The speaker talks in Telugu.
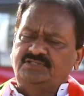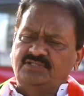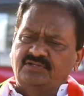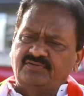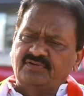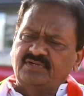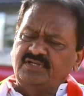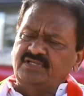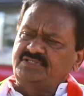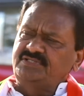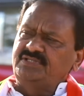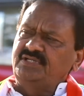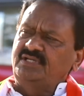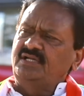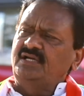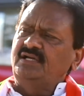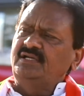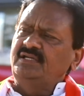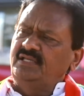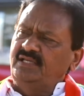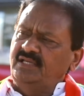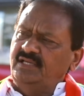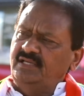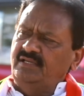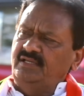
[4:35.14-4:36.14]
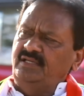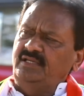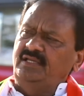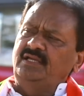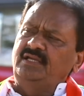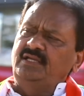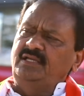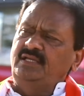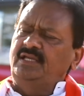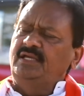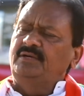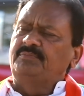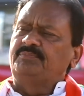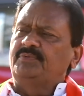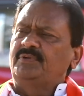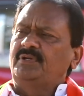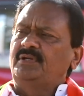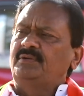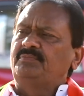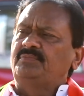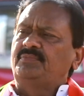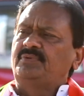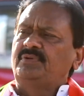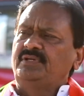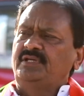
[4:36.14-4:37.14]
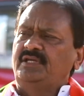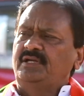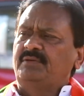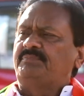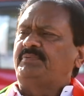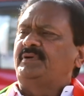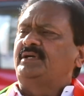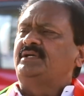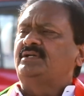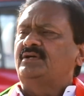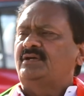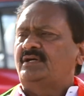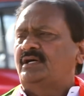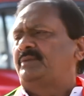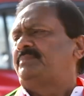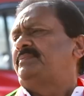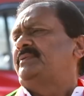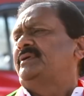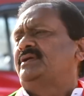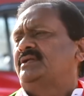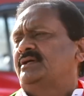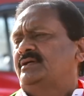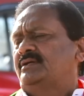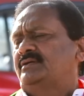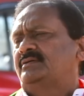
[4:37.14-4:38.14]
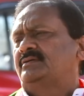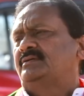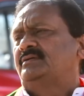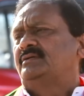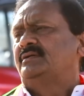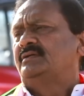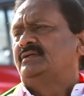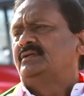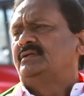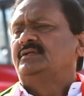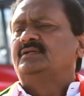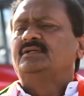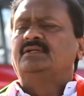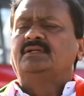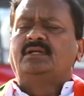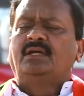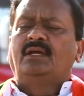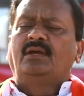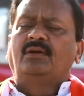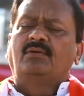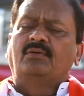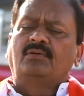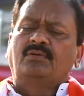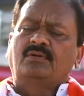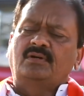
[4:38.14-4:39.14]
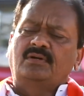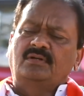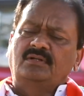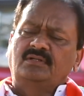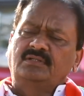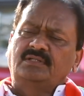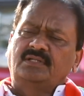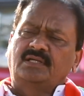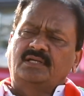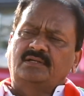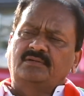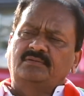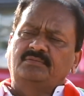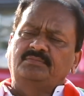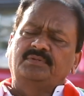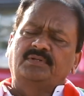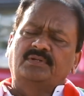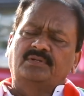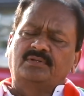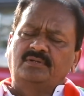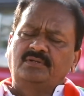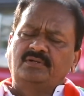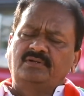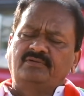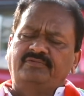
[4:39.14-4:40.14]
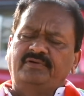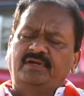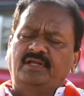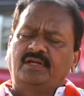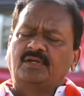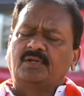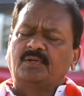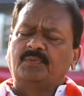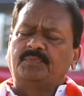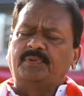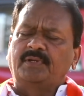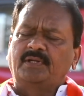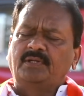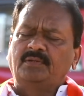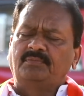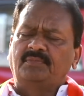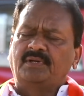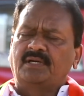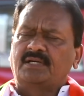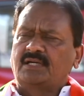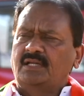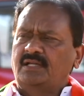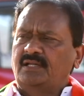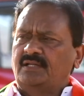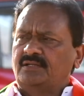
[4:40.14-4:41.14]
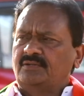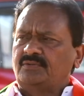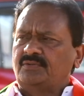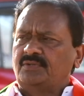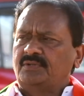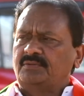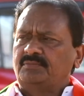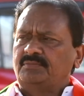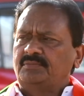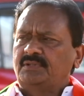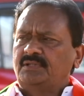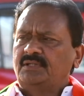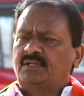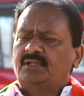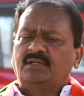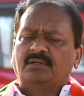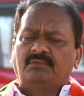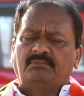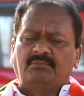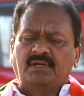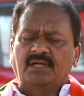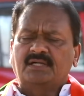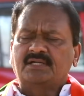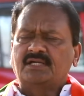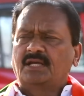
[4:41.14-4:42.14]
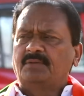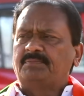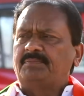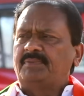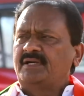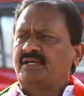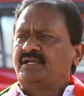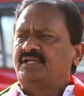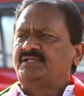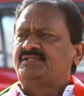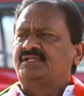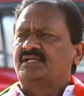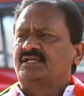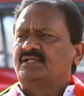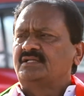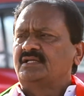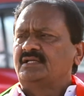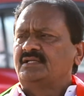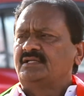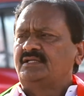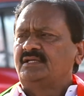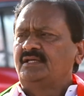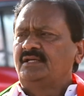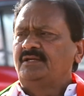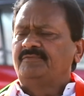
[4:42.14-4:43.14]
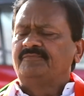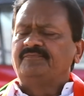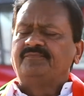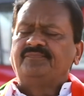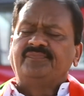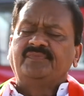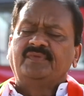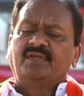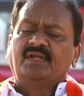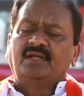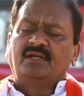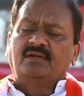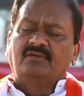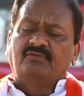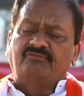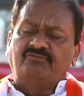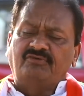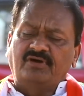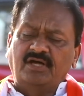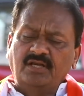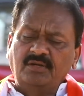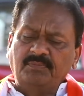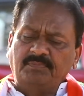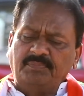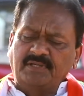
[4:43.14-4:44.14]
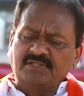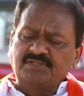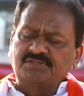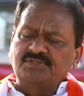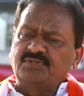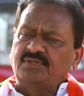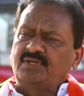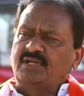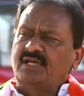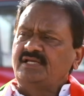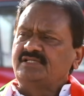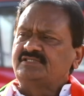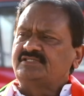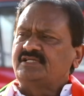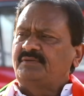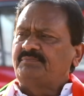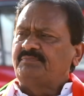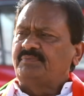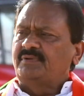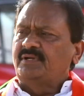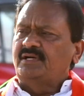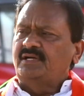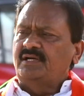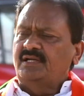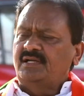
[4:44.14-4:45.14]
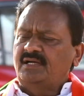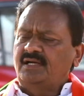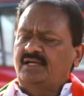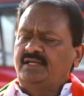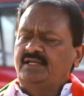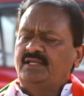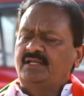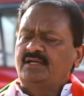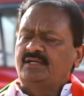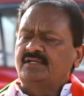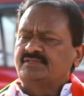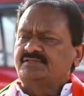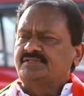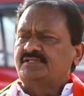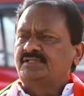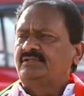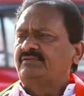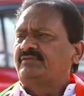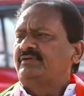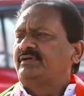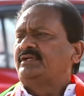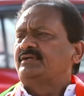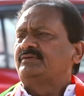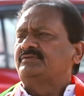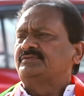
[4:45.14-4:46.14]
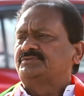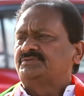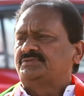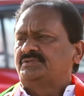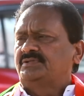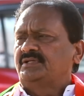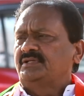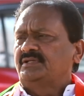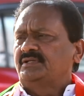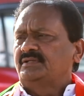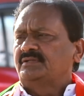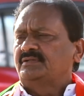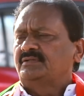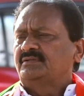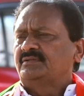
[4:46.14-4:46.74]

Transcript: ఎవడొచ్చినా ఏ ఏ ఏ పొలంకు ఏ పంటకు ఆ పంట ఇక కౌలుదారు రెండు వేల రూపాయలు మొక్కలు అనుకున్నాం మొక్కలు పండించిన దానికి వాళ్ళు పంచుకున్న హిసాబ్ ప్రకారంగా ఈయనకి వస్తుంది ఆయనకు వస్తుంది